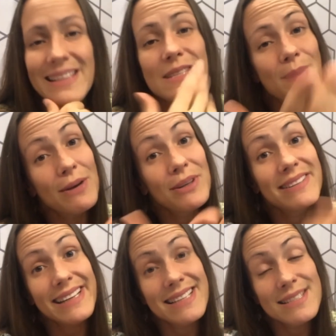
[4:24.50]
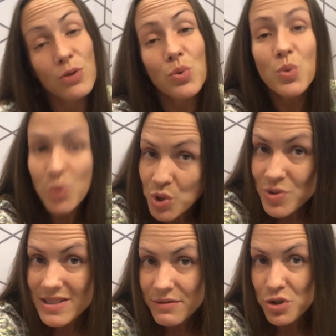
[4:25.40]
Espero que tenha sido útil
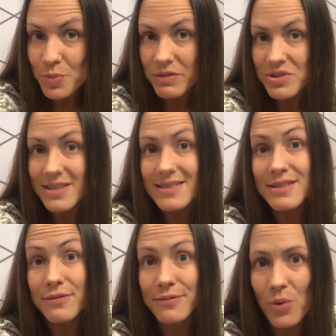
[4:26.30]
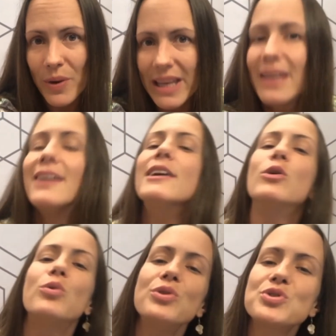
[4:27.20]
esse vídeo para você. Se foi,
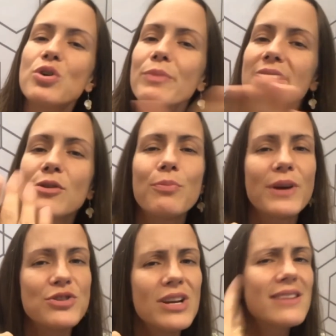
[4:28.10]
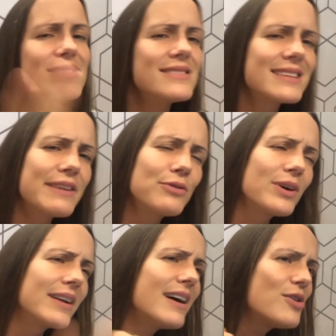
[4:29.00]
curte, comenta, compartilha, se inscreve no
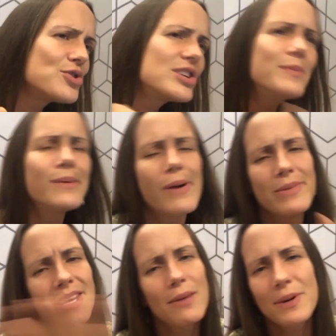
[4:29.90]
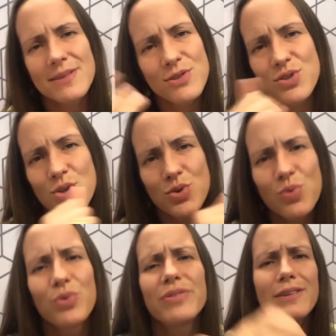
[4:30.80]
canal, chama uma amiga para assistir
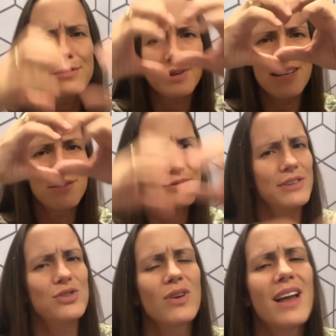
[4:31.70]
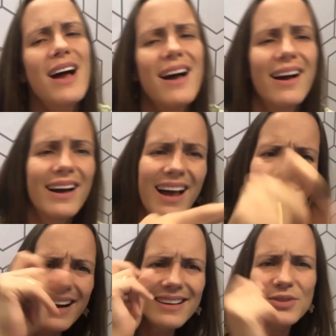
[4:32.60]
junto, favorita o vídeo lá,
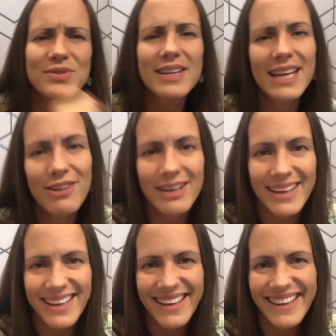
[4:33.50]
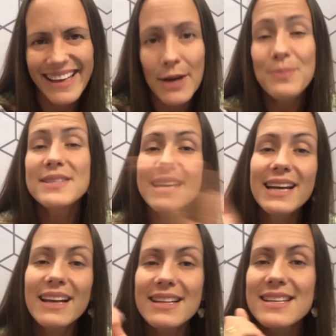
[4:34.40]
alerta o sininho aqui, me
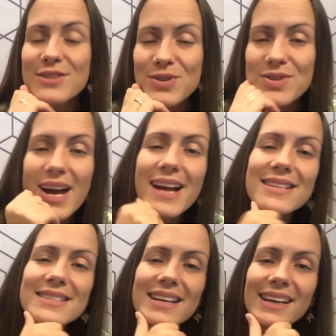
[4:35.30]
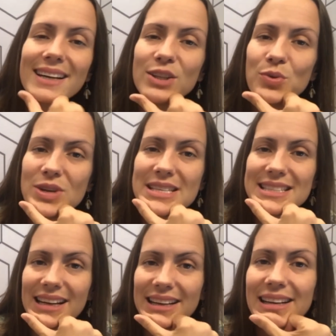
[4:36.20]
segue lá nas redes sociais, no
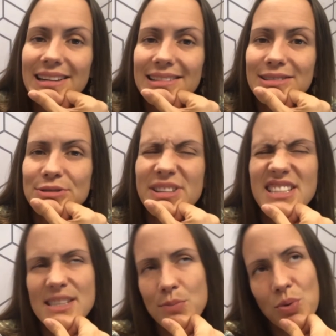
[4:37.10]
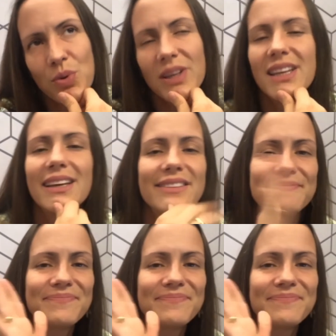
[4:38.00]
Instagram, no Facebook,